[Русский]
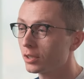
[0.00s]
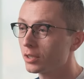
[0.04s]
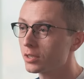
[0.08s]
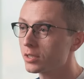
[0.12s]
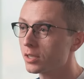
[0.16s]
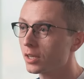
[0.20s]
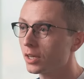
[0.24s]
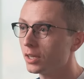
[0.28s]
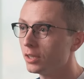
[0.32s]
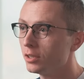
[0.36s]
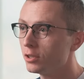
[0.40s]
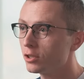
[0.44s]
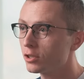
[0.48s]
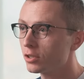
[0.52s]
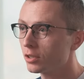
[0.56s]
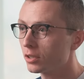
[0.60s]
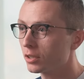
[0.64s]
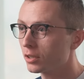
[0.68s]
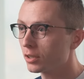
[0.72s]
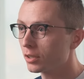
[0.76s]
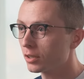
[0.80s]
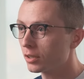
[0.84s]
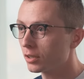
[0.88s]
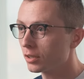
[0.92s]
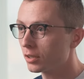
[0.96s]
Киста
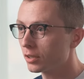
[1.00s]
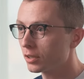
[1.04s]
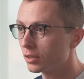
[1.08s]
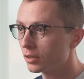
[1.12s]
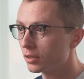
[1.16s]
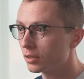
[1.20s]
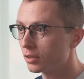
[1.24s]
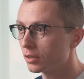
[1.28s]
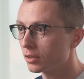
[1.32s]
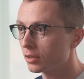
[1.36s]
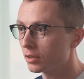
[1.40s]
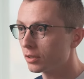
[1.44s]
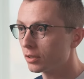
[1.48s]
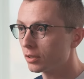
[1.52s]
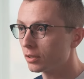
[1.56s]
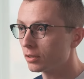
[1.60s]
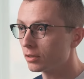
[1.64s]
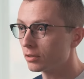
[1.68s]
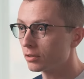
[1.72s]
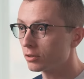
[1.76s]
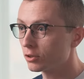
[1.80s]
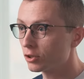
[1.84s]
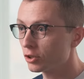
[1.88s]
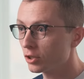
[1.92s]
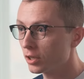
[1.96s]
яичника –
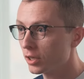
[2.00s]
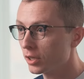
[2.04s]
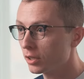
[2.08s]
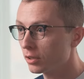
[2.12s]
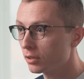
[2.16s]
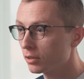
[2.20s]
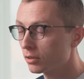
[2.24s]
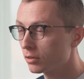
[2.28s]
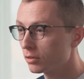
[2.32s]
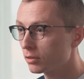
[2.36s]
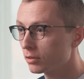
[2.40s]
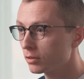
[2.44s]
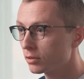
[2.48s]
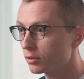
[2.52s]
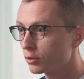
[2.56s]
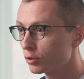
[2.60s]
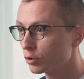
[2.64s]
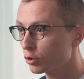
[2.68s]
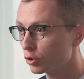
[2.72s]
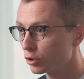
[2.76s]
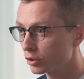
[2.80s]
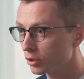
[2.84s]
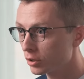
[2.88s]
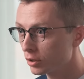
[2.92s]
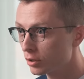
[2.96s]
это шарик с
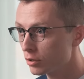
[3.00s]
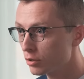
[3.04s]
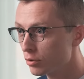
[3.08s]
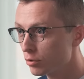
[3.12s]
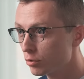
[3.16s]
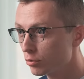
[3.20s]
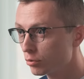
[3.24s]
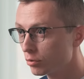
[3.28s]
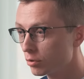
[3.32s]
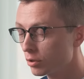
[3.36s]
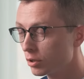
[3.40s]
жидкостью,